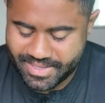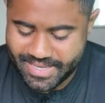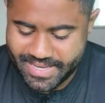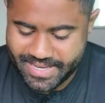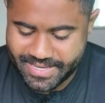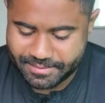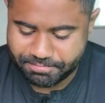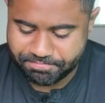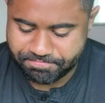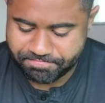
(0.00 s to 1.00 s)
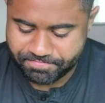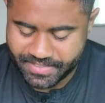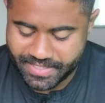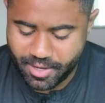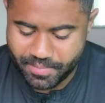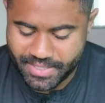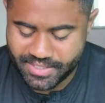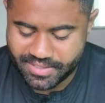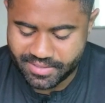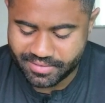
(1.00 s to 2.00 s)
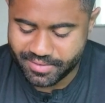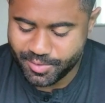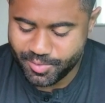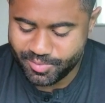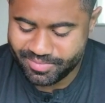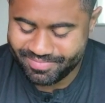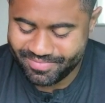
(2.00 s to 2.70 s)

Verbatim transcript: É, realmente, assim, eu